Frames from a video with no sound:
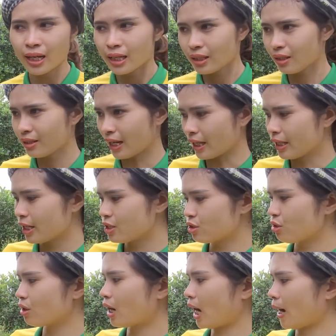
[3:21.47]
Như vậy thì
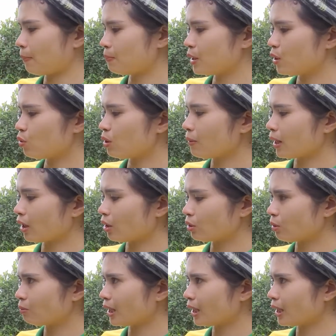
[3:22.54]
trường hợp nếu quý bà con chúng